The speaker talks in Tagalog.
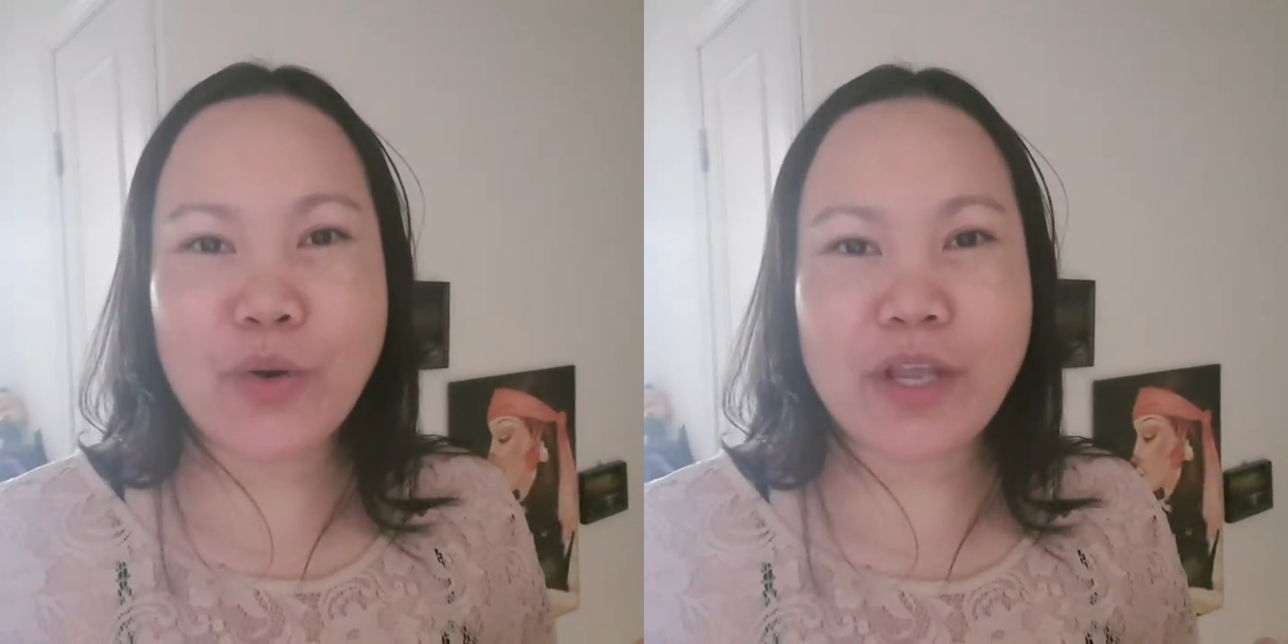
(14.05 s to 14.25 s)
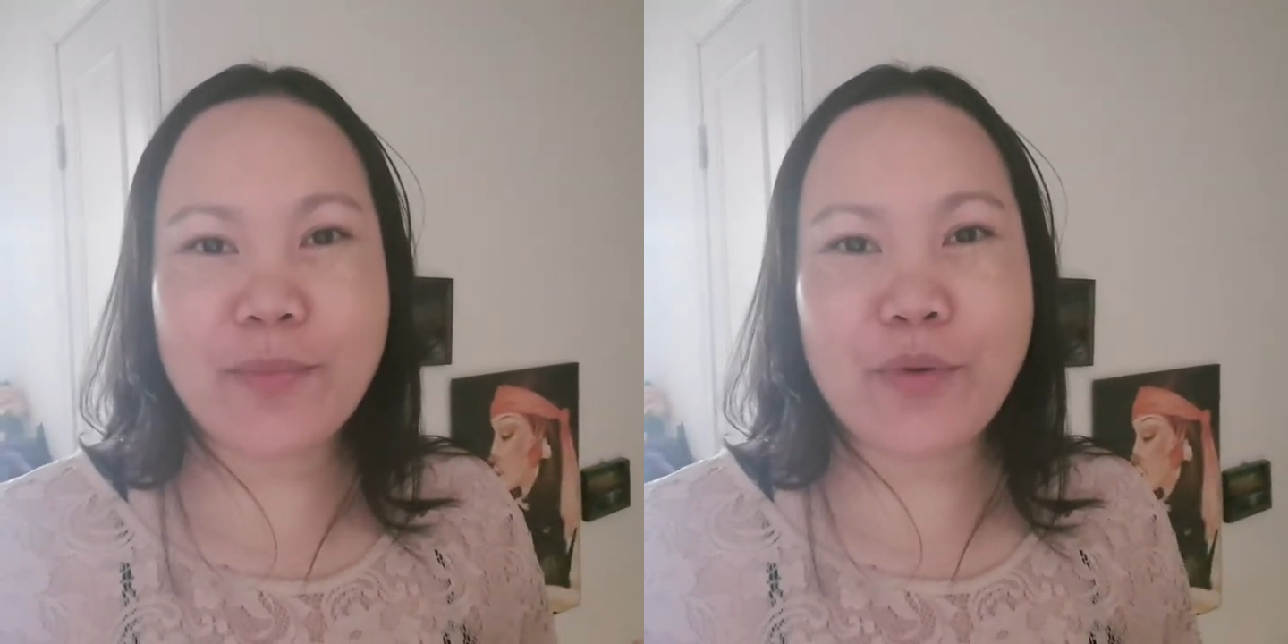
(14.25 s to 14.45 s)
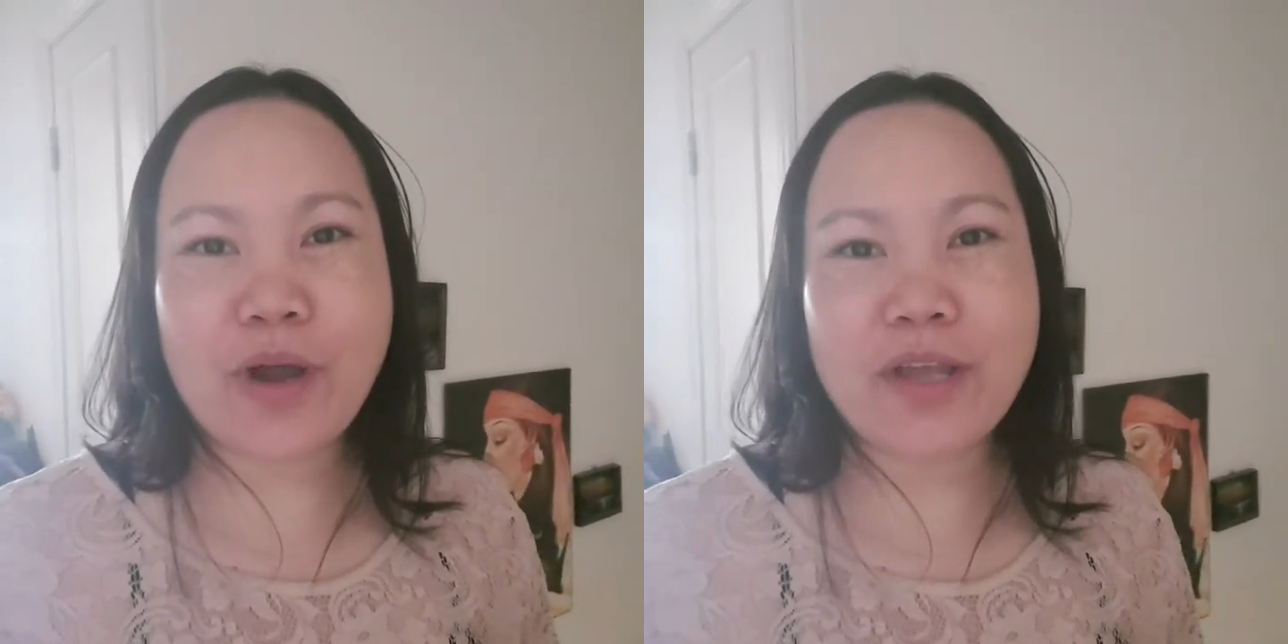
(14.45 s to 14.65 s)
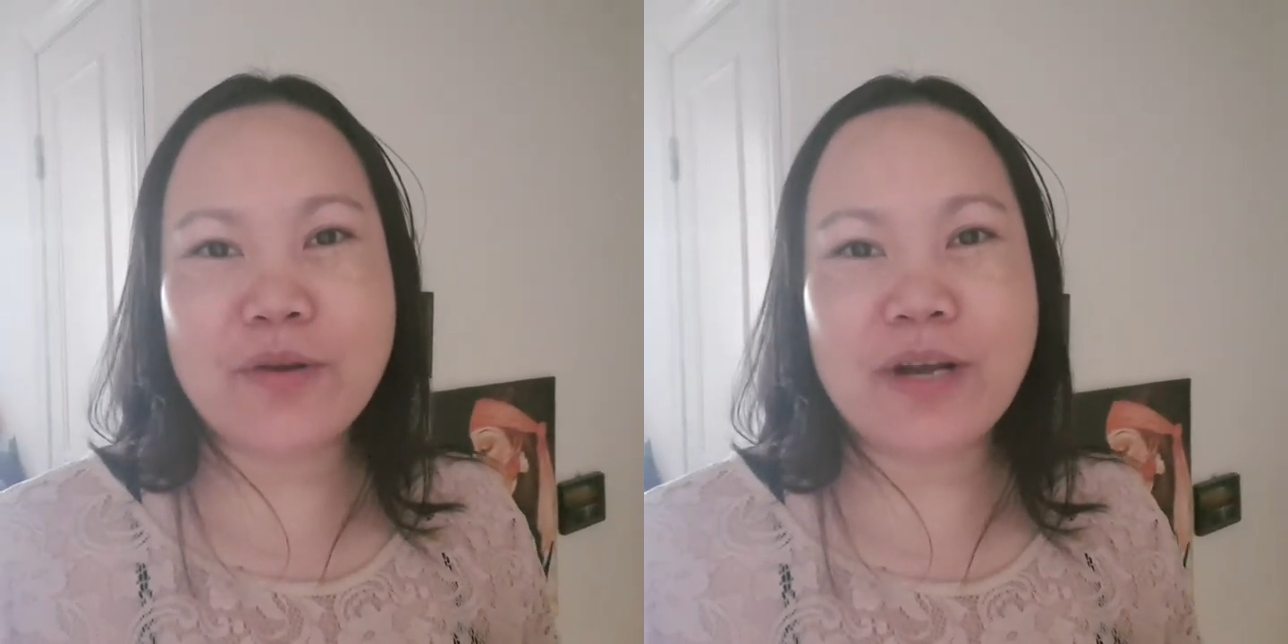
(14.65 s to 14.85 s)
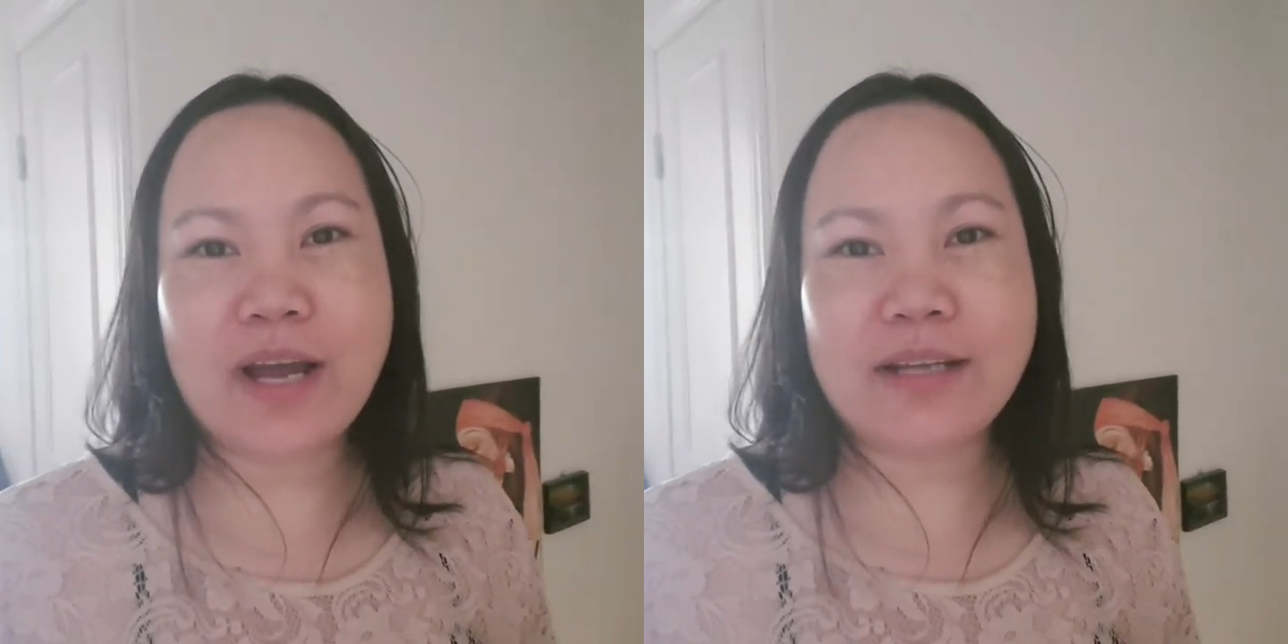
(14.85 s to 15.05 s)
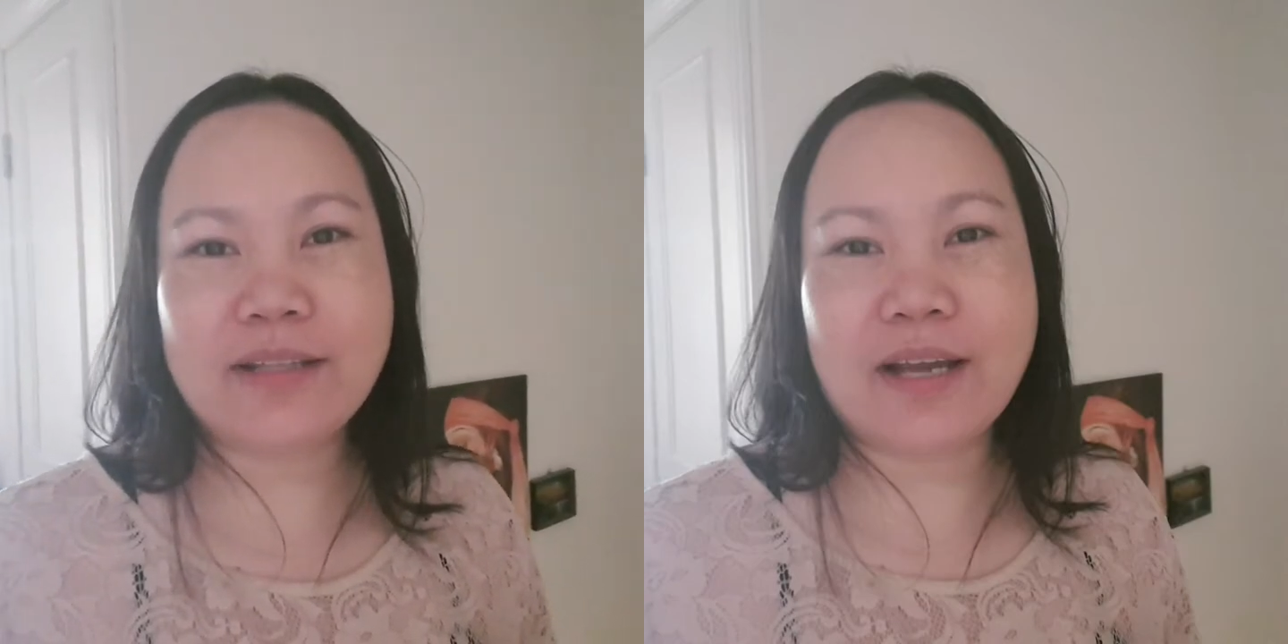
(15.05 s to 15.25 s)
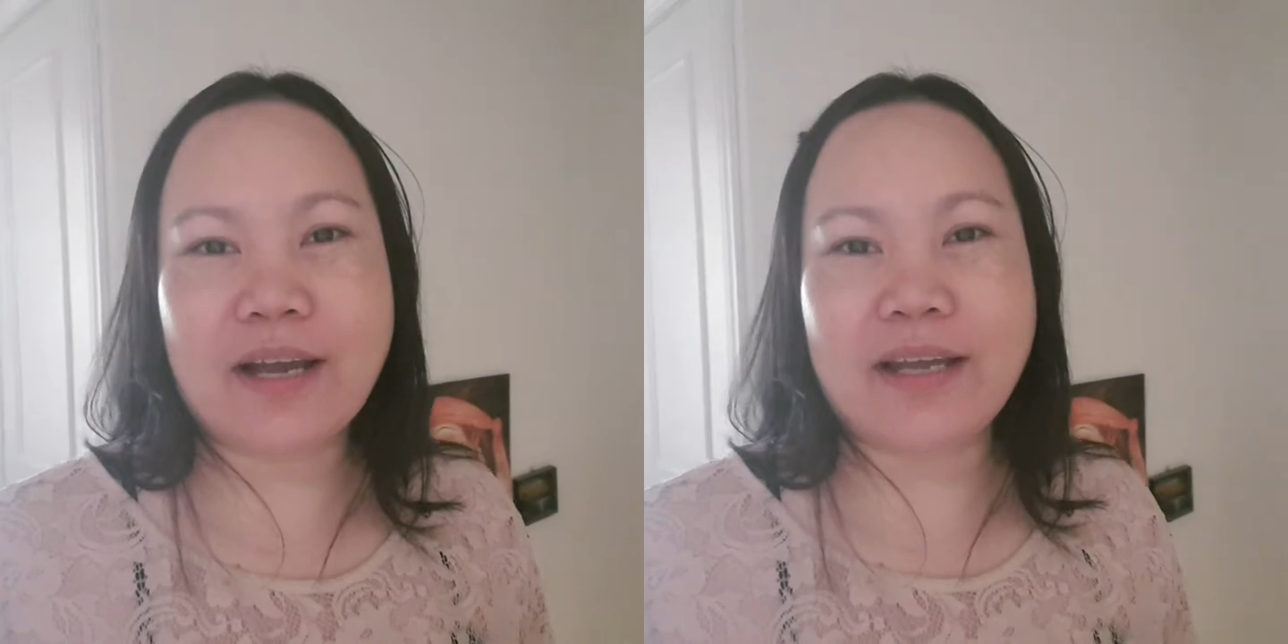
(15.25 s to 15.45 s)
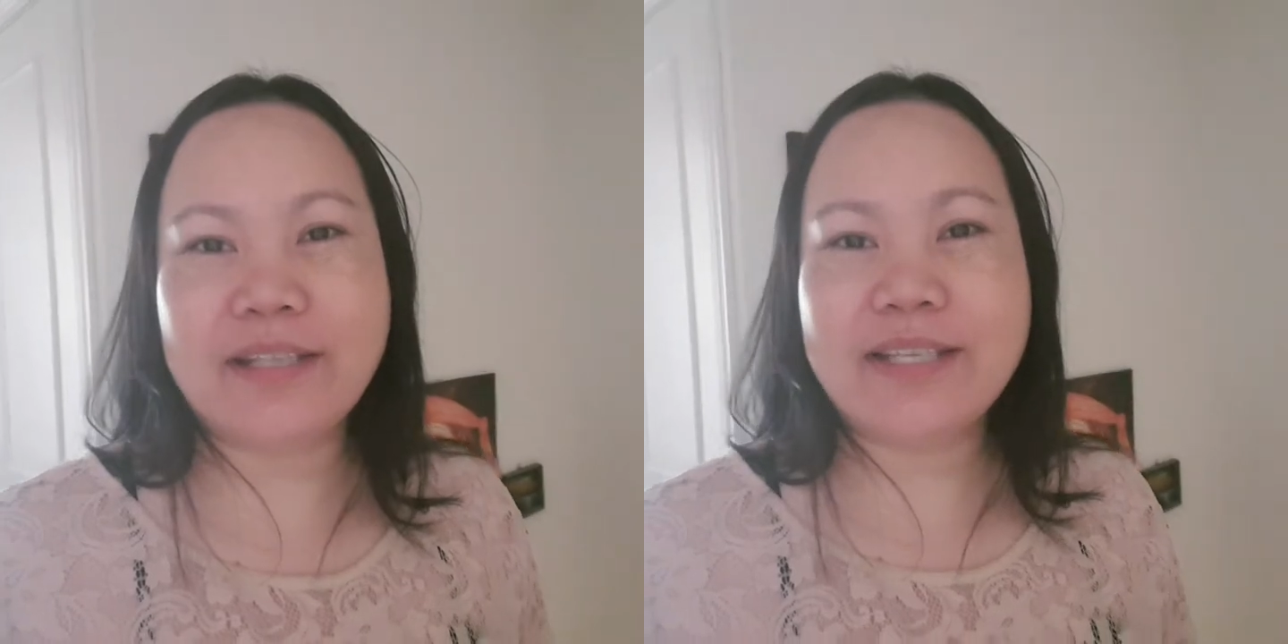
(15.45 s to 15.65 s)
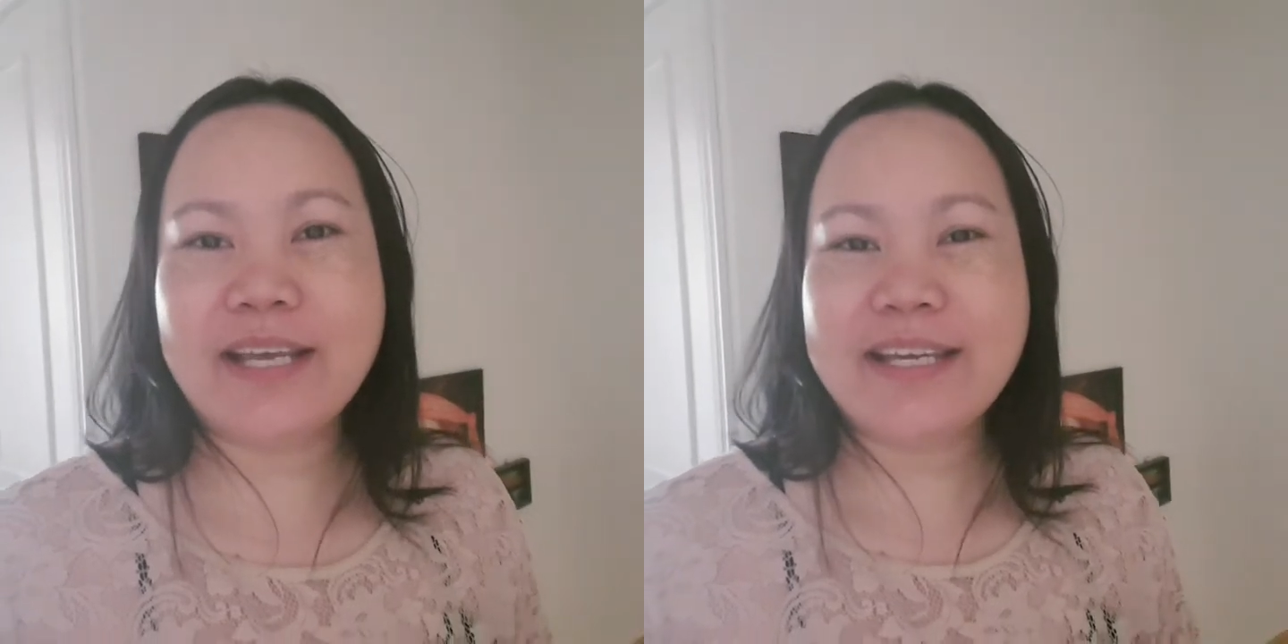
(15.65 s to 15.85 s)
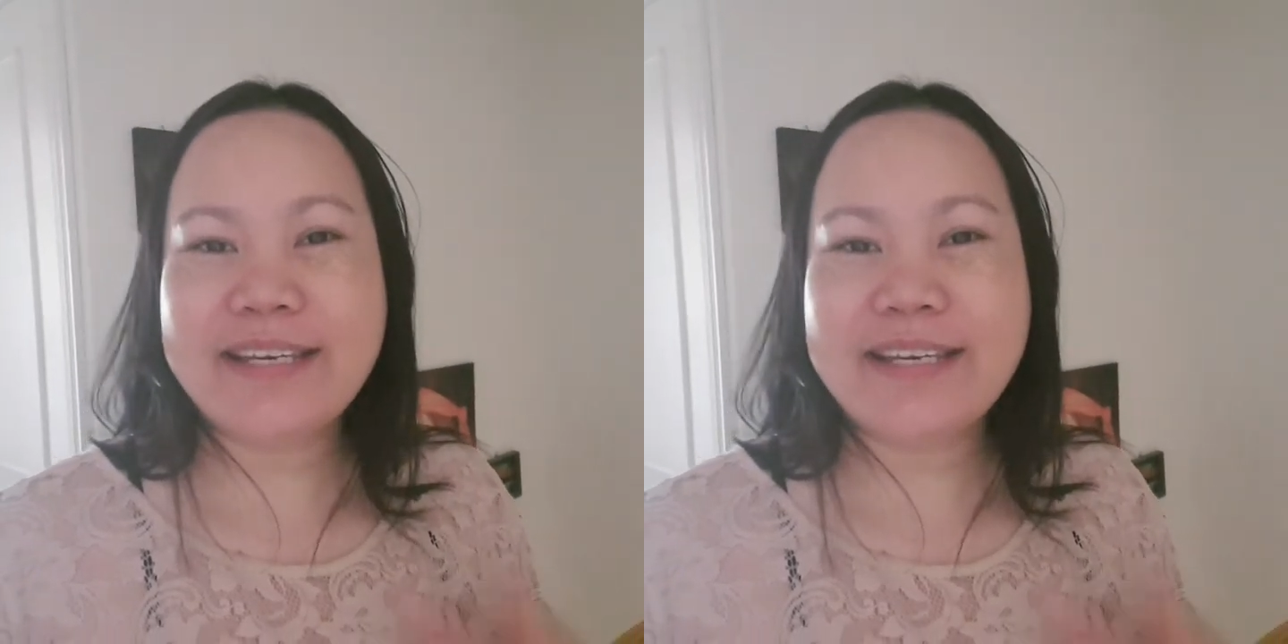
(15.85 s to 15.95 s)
okay po kayong lahat guys.